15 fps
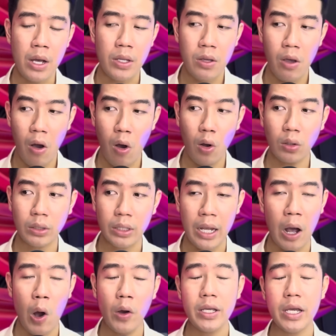Vô thì
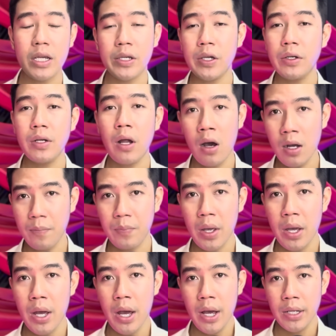hỏi vị sư đó,
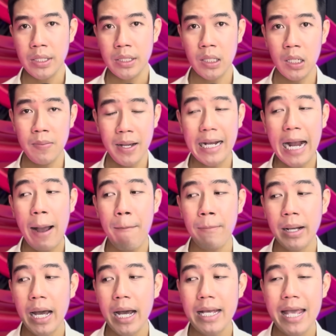sư mới cầm
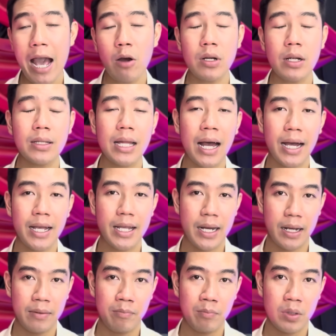cái dao trên tay vậy nè.
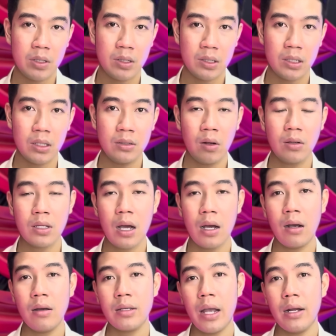Sư nói trời
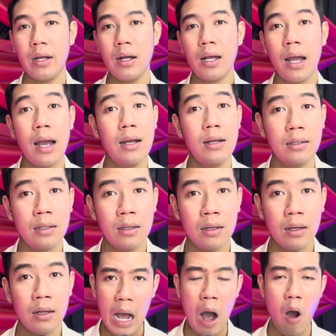ơi vậy đó hả,
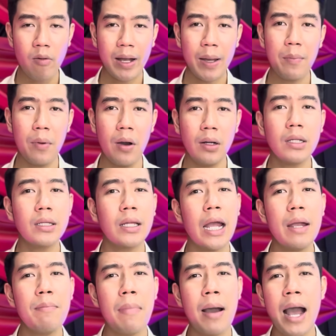hồi cái bữa đó
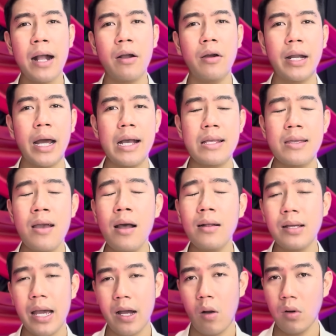thấy ba người này chết
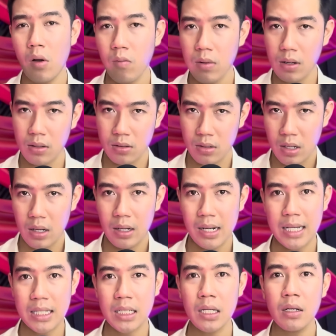ngay cầu đúc á,
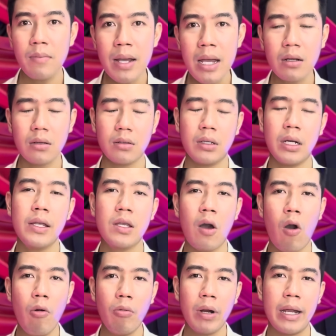là sư biết cái
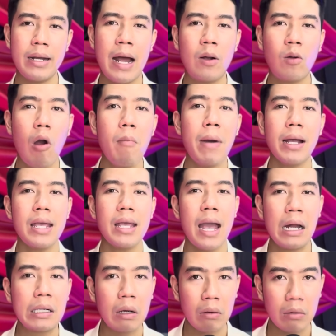chỗ này đã có ma
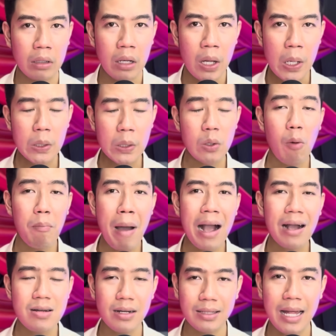da rồi. Nó
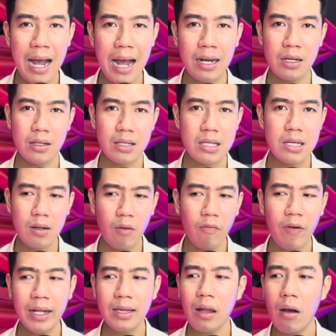bắt người ta đó, chứ không
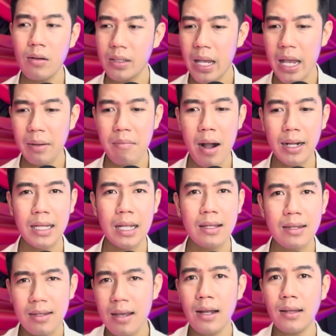phải tự nhiên mà người ta
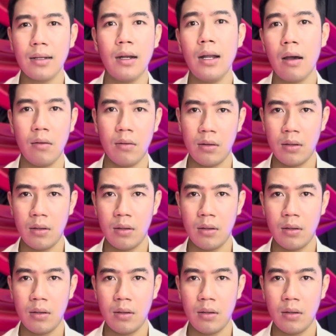chết ở đó đâu.